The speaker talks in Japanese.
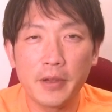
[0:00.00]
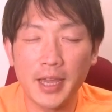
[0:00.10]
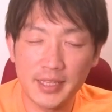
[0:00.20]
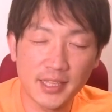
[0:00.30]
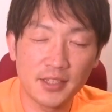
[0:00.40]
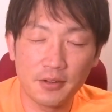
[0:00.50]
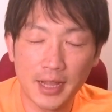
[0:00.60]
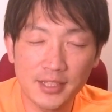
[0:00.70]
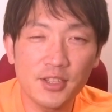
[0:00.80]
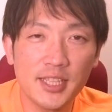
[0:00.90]
解説
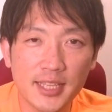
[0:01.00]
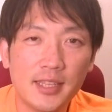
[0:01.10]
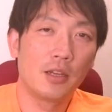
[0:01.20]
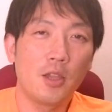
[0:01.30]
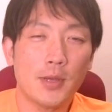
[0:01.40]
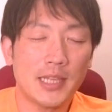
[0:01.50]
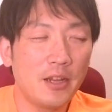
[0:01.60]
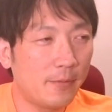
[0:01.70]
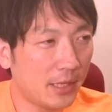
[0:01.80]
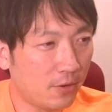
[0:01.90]
のあつしです。今日は
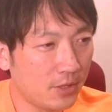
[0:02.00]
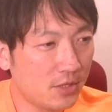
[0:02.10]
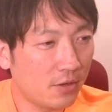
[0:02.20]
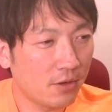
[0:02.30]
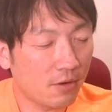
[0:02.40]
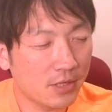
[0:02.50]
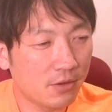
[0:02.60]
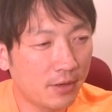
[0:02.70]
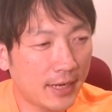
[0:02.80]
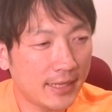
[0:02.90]
最後までご視聴よろ
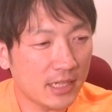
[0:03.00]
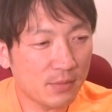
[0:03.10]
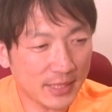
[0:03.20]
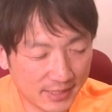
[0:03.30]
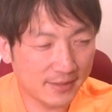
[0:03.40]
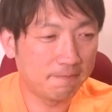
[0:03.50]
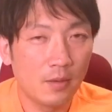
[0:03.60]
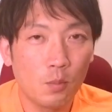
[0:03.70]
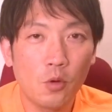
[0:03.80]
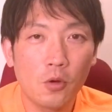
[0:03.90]
しくお願いいたします。
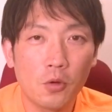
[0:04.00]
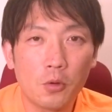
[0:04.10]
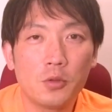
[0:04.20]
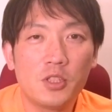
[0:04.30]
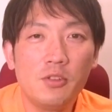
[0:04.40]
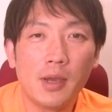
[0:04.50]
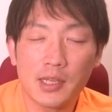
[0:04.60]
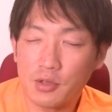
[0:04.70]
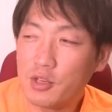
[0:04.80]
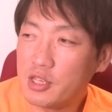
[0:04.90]
もう
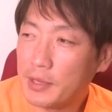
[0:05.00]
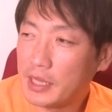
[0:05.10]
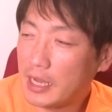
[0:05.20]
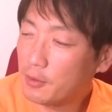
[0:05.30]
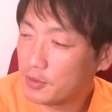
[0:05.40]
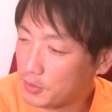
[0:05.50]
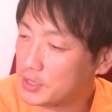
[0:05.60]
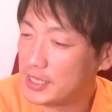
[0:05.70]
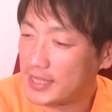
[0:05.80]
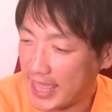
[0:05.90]
ツアー初日まであと
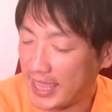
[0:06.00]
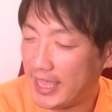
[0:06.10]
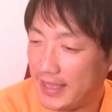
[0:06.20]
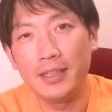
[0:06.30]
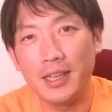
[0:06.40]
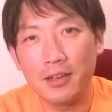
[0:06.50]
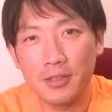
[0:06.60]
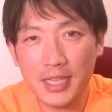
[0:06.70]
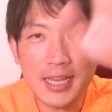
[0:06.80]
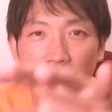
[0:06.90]
少しですね。いや、
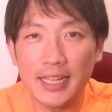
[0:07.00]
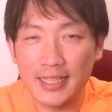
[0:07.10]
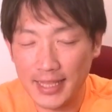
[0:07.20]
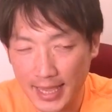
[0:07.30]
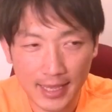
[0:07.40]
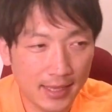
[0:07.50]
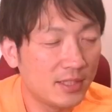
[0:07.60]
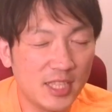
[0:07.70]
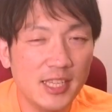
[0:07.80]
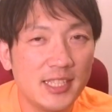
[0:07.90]
前回ですね、
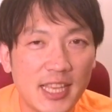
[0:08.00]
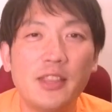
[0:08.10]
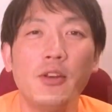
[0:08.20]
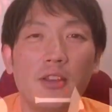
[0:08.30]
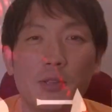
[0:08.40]
新セットリ予